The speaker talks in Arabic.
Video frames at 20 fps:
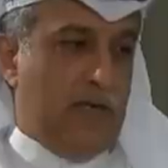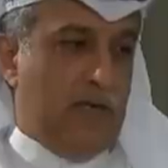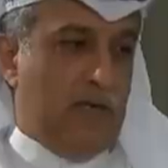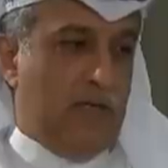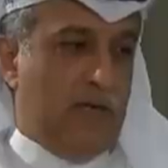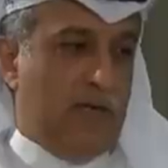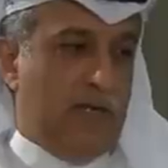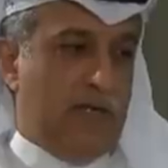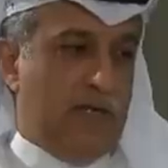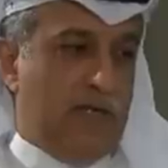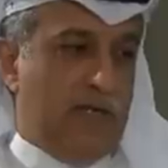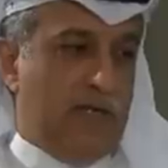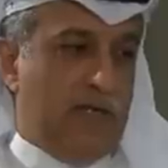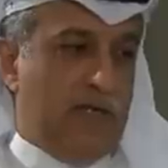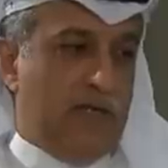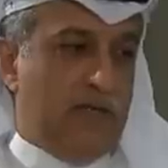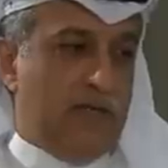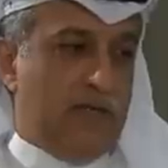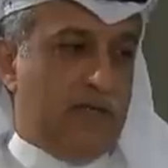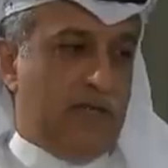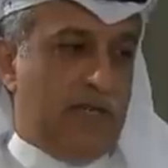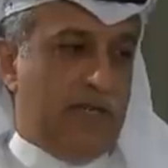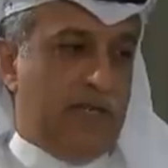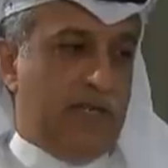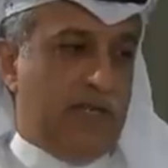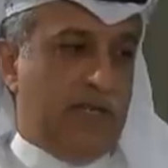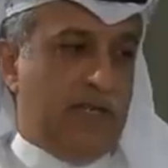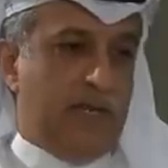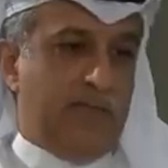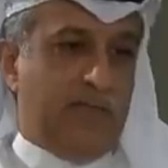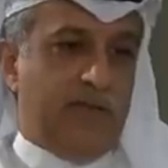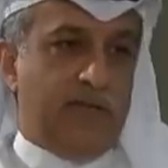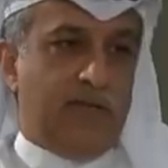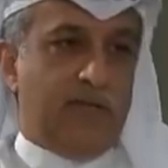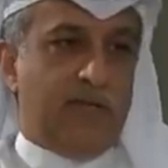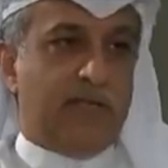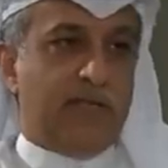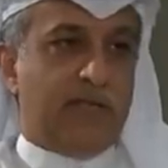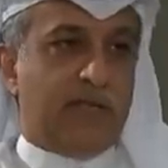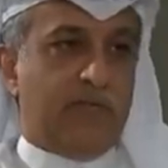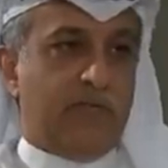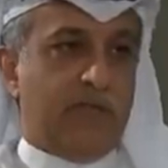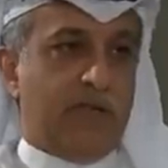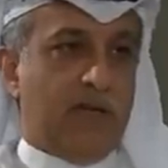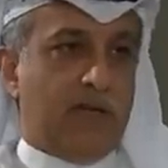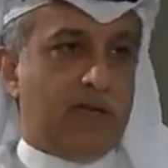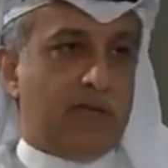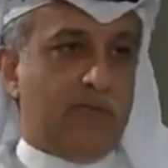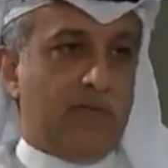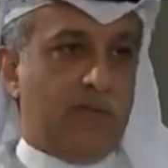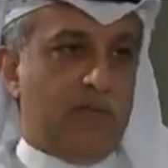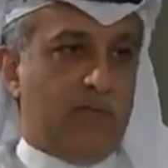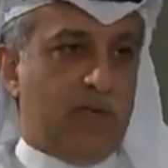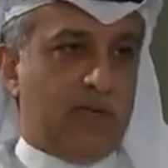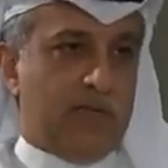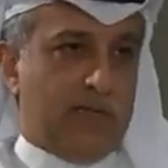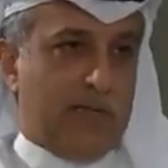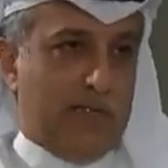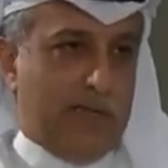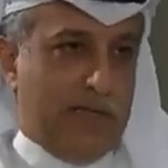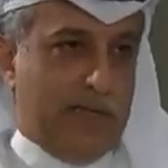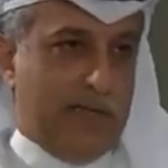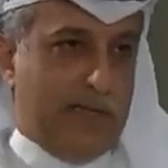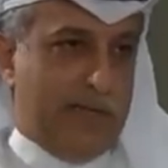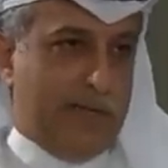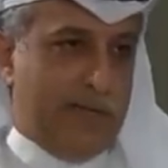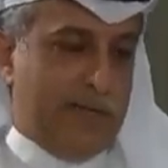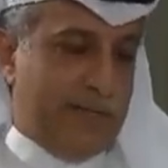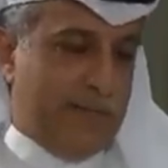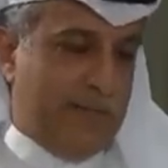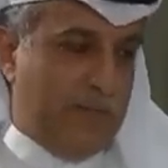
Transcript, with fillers: وإحنا سعداء دائما نلتقي وياكم من وقت لآخر